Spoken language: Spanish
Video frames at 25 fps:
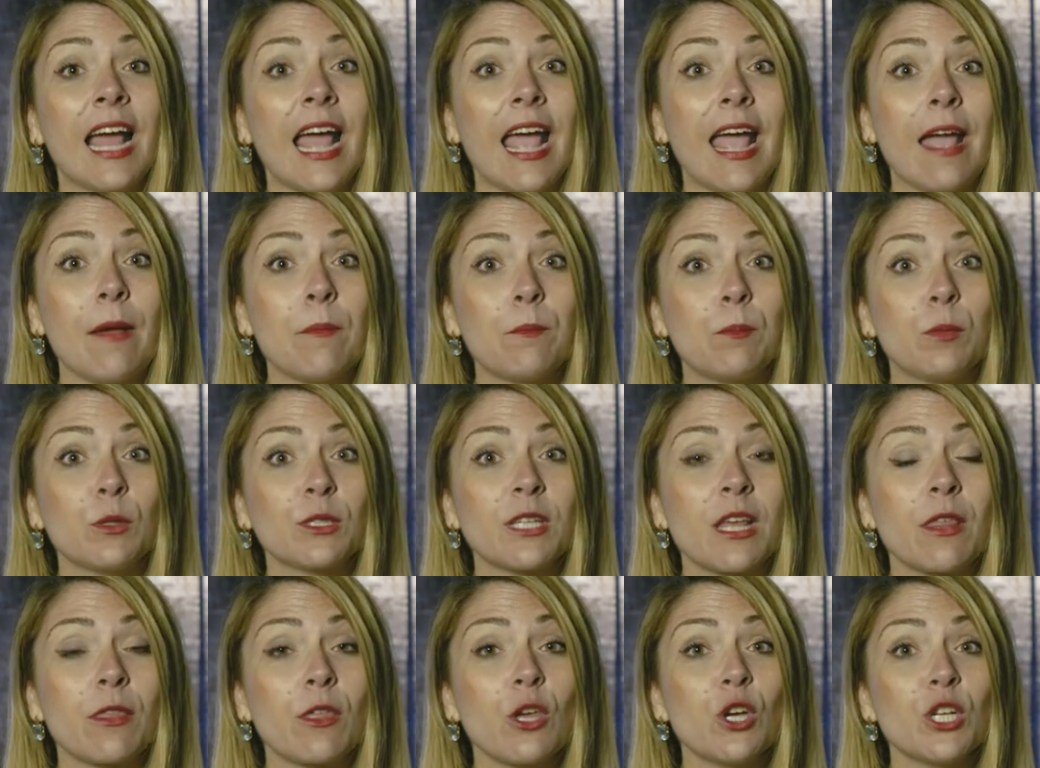En
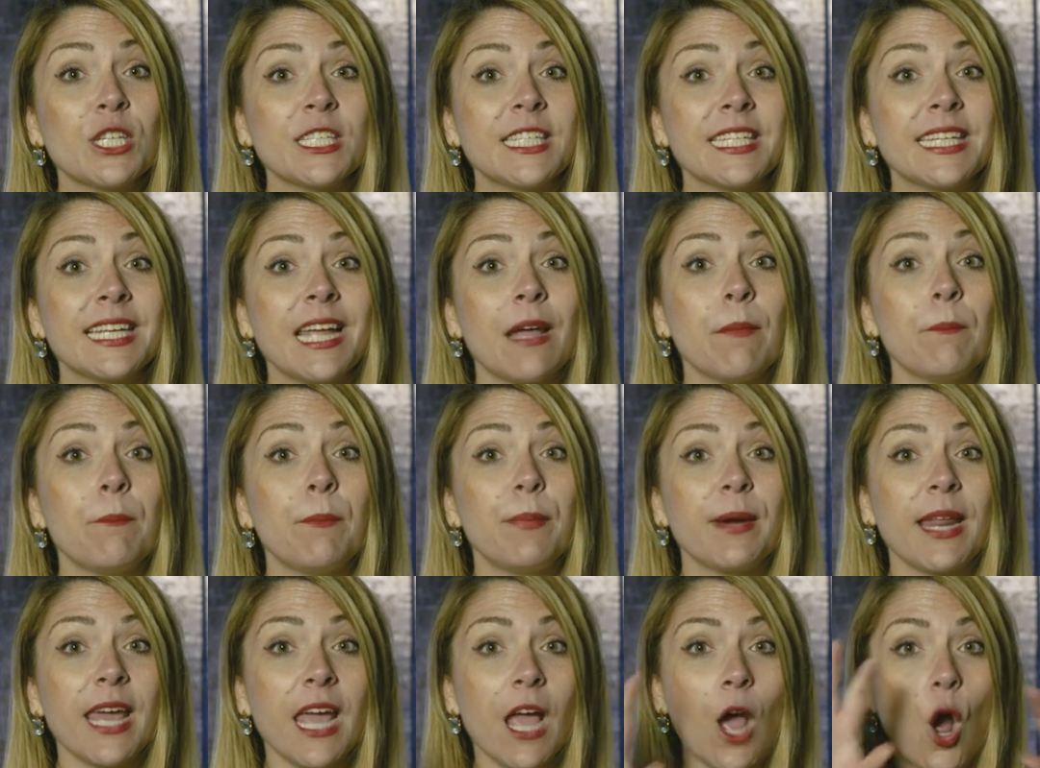posición
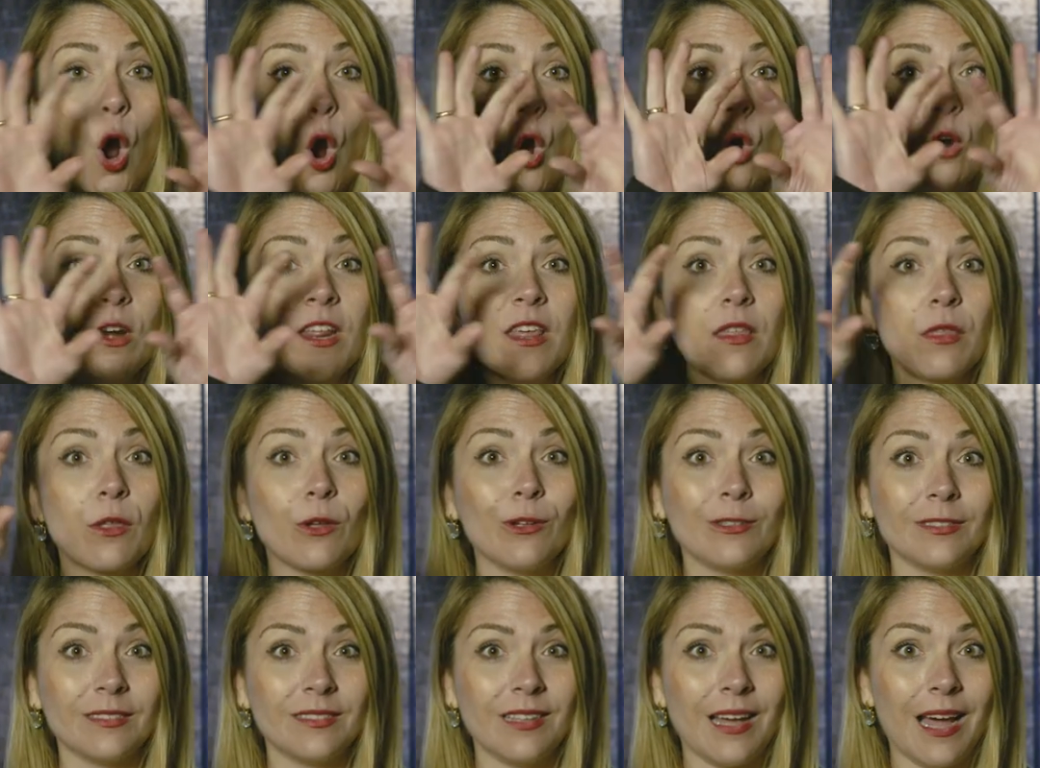siempre
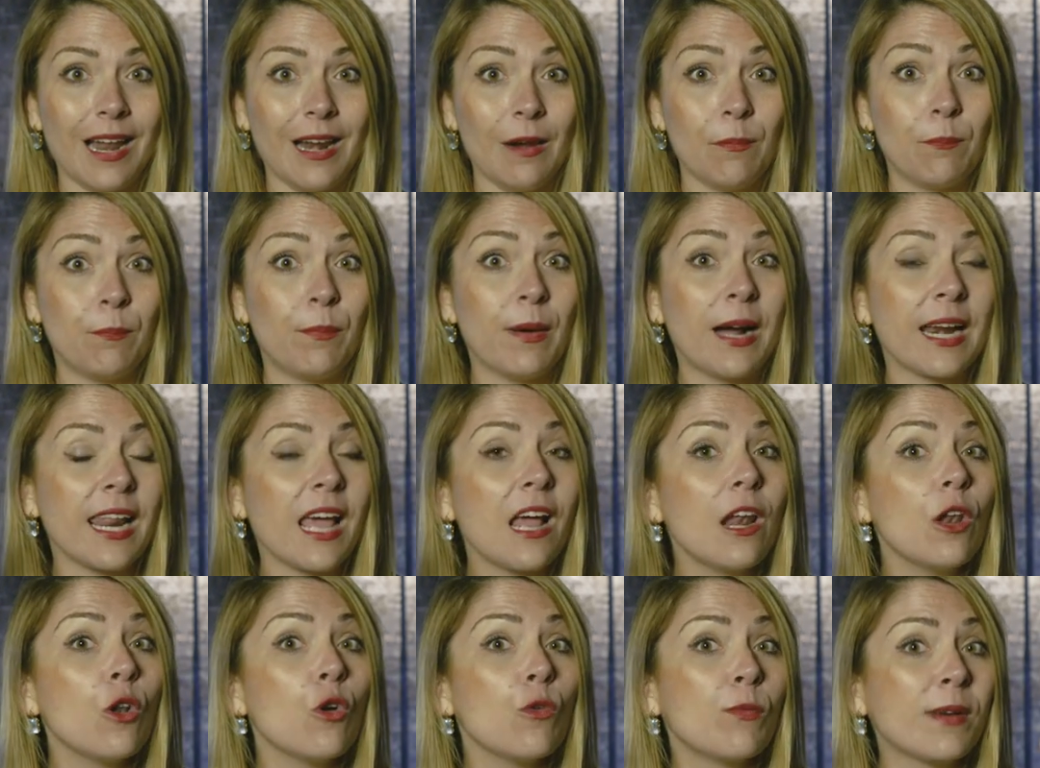horizontal
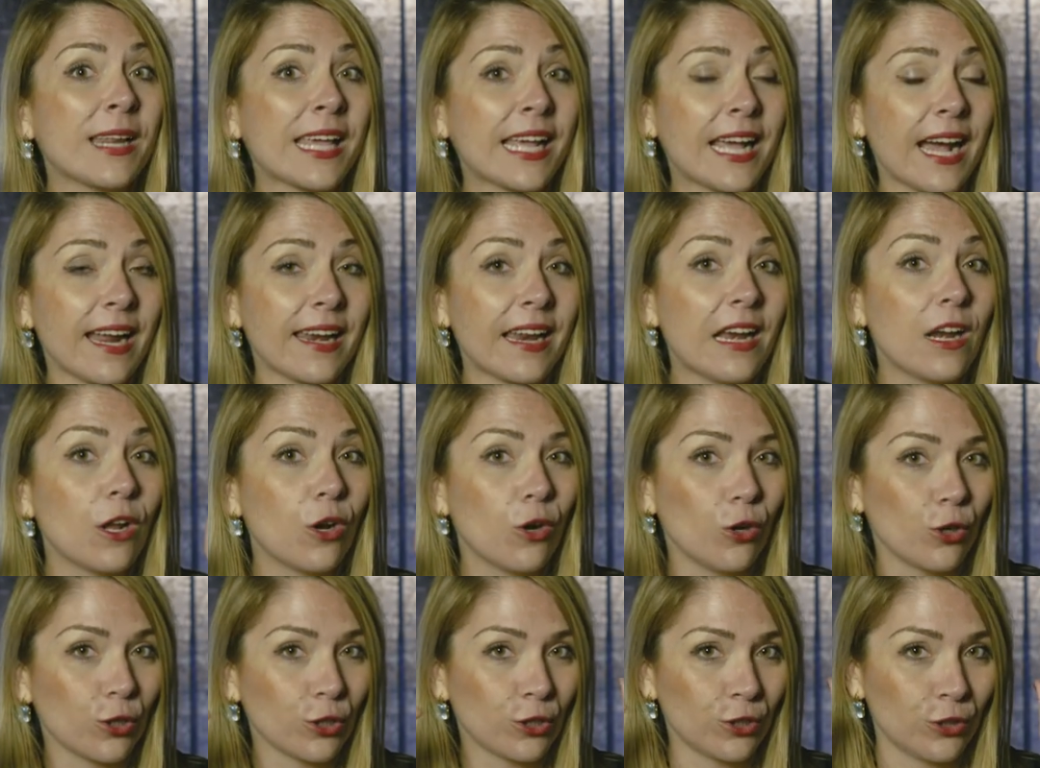para lubricar el
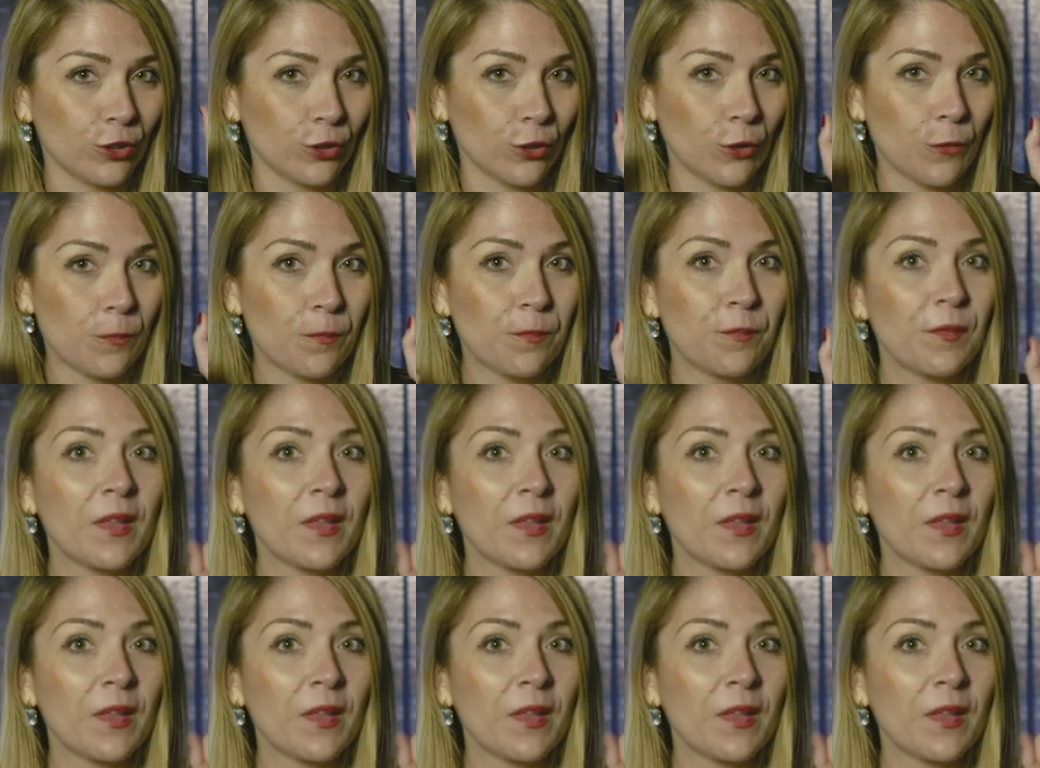corcho